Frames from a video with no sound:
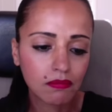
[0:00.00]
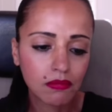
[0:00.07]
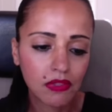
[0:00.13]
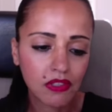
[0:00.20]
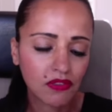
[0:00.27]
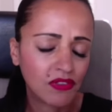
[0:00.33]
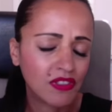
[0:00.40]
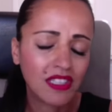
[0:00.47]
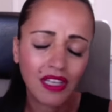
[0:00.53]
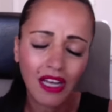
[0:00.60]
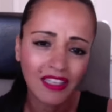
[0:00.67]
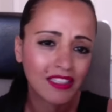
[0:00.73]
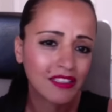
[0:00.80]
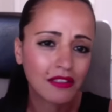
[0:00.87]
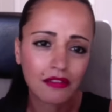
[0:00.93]
ich will,
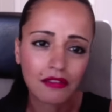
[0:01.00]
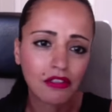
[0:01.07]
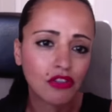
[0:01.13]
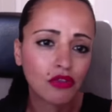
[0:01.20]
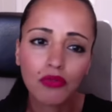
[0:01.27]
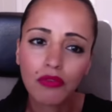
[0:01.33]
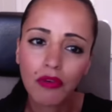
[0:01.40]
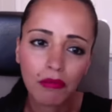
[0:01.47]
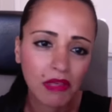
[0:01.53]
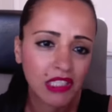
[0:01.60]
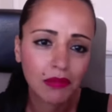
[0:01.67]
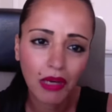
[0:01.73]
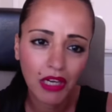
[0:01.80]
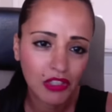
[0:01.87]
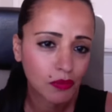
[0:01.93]
eigentlich ist es nicht gut, wenn man die
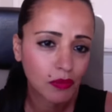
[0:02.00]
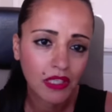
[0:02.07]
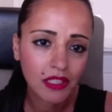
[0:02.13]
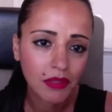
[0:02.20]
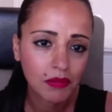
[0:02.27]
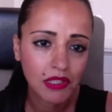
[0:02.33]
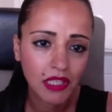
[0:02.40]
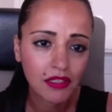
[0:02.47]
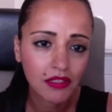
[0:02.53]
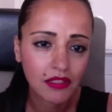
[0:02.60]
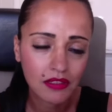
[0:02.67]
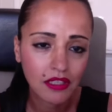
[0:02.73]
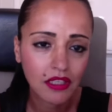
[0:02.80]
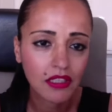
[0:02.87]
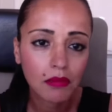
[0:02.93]
Beispiele gibt, ehrlich
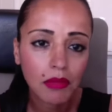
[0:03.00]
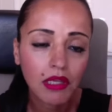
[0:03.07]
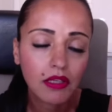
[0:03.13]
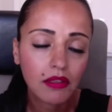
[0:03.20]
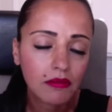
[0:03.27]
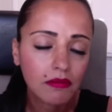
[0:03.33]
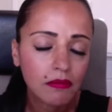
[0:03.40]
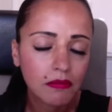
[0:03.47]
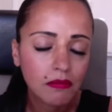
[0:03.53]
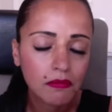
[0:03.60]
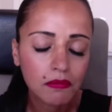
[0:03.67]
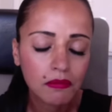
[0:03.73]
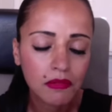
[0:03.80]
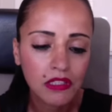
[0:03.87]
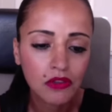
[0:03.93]
gesagt. Aber
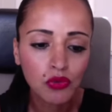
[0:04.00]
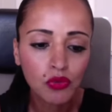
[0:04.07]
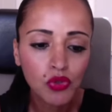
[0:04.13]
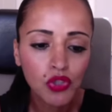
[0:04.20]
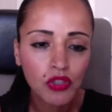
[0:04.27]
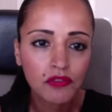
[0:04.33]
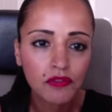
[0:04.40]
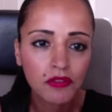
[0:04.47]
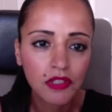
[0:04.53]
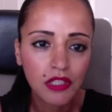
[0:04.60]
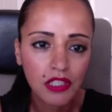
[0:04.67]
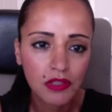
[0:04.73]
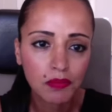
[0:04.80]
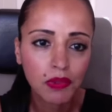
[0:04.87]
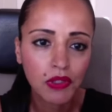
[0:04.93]
die Zuschriften, die
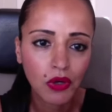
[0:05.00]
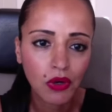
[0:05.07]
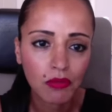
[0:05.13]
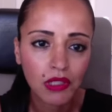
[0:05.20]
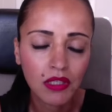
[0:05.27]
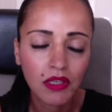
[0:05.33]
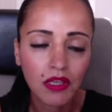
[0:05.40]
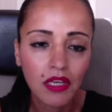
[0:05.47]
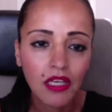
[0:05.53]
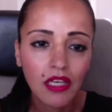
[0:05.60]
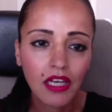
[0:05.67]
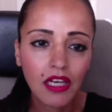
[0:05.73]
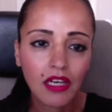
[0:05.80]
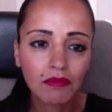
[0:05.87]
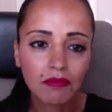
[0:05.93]
ich bekomme,
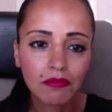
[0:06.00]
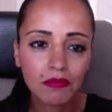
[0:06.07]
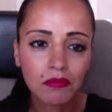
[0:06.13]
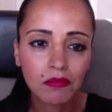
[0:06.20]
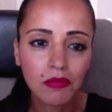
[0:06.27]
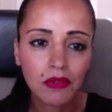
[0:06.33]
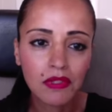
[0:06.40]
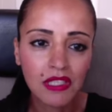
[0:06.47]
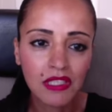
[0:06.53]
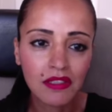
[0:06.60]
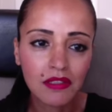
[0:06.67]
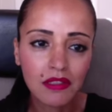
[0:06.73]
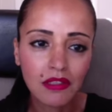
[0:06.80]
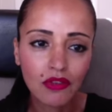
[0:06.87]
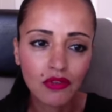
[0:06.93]
ähm,
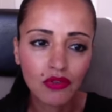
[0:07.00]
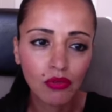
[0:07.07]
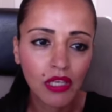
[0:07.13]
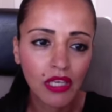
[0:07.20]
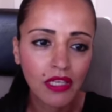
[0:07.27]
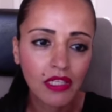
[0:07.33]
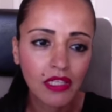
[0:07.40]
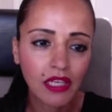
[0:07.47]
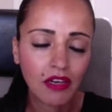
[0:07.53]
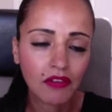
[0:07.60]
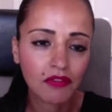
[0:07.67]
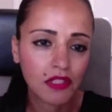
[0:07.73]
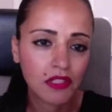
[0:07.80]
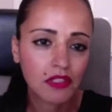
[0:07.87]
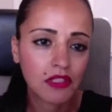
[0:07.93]
sind so
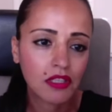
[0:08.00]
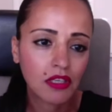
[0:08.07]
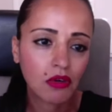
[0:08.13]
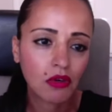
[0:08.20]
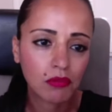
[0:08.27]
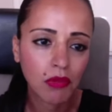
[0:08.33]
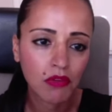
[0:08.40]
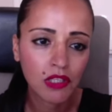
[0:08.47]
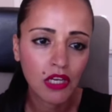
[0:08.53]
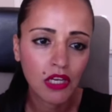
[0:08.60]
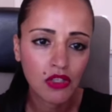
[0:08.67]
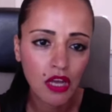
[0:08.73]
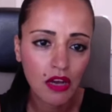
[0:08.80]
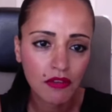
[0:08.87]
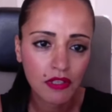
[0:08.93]
ekelhaft, dass ich ja auch immer wieder
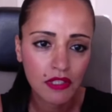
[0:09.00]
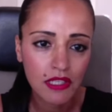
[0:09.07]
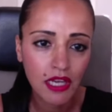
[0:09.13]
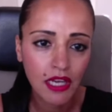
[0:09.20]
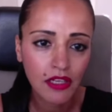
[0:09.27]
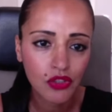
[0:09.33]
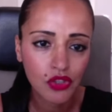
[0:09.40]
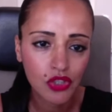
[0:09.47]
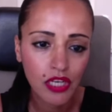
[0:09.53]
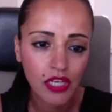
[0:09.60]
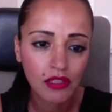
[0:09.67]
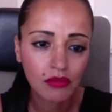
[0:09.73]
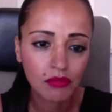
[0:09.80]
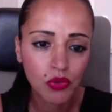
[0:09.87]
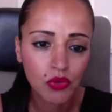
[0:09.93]
Strafanzeige
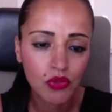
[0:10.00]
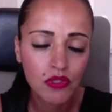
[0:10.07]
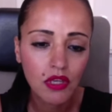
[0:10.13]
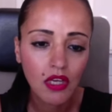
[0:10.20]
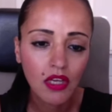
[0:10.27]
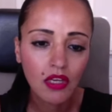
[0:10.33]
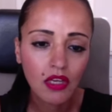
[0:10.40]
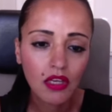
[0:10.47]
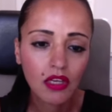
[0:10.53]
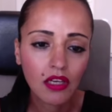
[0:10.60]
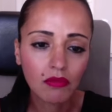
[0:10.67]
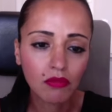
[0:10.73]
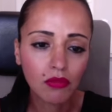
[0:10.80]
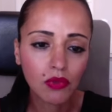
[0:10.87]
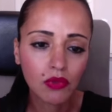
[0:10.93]
stellen muss
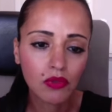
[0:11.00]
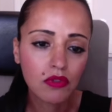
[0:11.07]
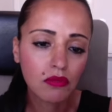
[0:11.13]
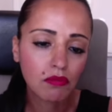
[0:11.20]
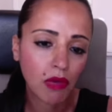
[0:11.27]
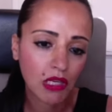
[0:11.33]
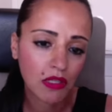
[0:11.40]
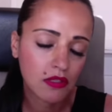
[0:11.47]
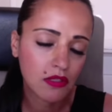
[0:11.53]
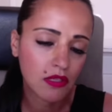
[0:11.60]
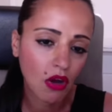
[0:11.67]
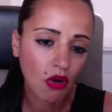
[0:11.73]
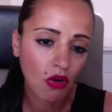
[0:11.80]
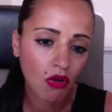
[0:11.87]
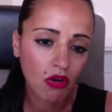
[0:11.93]
ähm, und manches
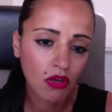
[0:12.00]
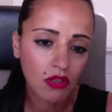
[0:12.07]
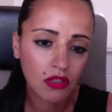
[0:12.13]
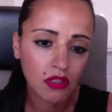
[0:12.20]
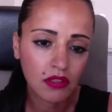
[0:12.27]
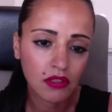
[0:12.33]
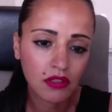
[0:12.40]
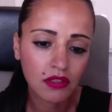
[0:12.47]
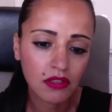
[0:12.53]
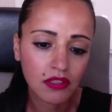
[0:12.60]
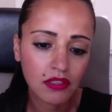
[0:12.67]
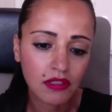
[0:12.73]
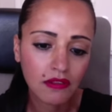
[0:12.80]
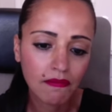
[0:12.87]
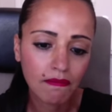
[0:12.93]
ja auch äh,
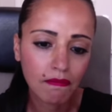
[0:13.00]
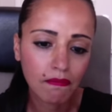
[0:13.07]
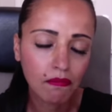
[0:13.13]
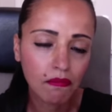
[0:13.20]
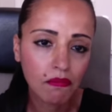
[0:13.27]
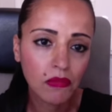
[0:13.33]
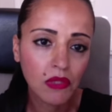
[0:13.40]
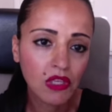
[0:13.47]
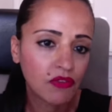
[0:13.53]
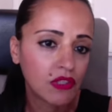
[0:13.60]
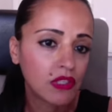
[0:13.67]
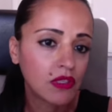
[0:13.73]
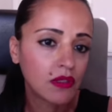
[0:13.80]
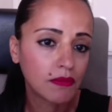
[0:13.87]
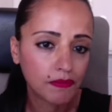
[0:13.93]

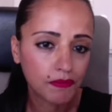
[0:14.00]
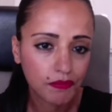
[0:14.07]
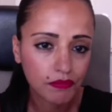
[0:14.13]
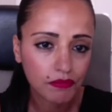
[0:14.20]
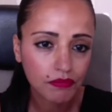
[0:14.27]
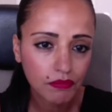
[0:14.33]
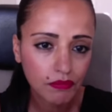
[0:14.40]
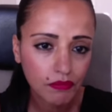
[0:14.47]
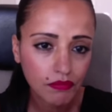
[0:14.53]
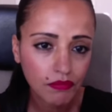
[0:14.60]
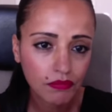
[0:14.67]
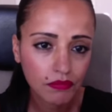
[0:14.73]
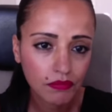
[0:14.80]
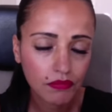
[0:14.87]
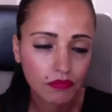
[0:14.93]
gewinne.
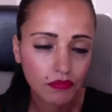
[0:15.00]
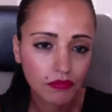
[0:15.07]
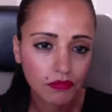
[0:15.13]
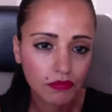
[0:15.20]
Mhm.